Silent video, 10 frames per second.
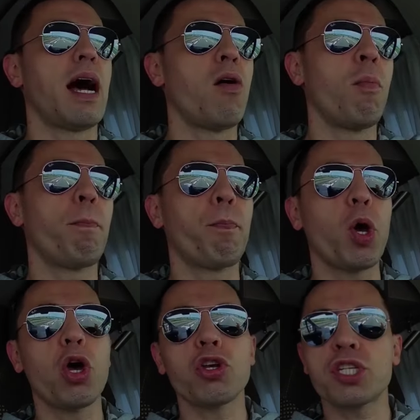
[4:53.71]
a un
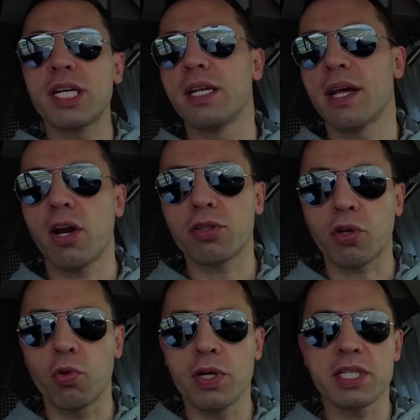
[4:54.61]
Pösel
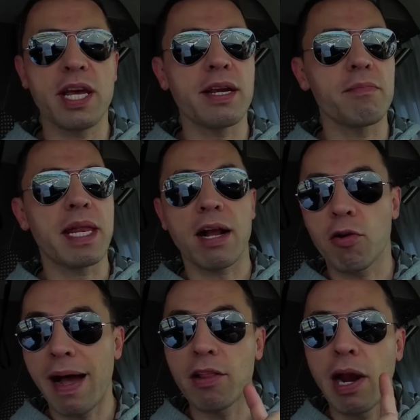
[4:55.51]
Rodgruiser, mi
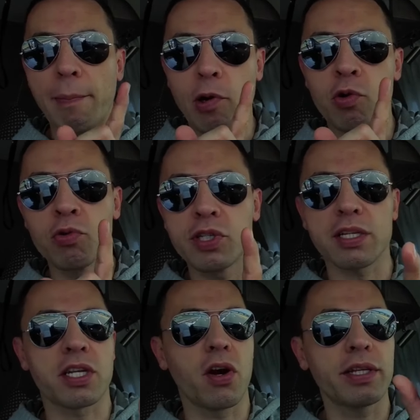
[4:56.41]
raccomando la
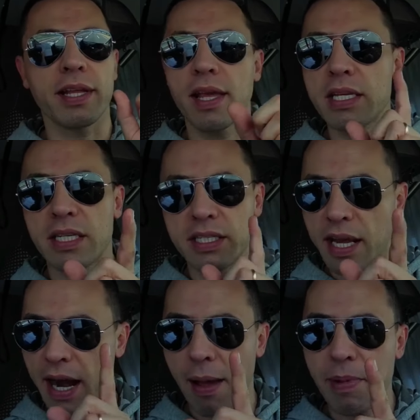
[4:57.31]
pronuncia, se no i tedeschi
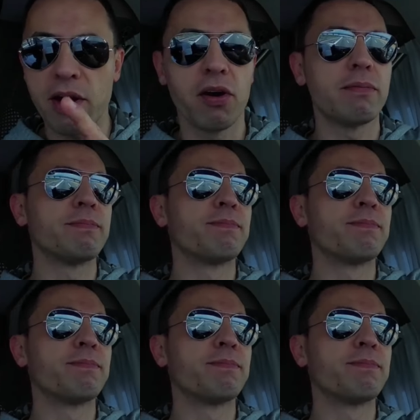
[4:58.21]
si arrabbiano.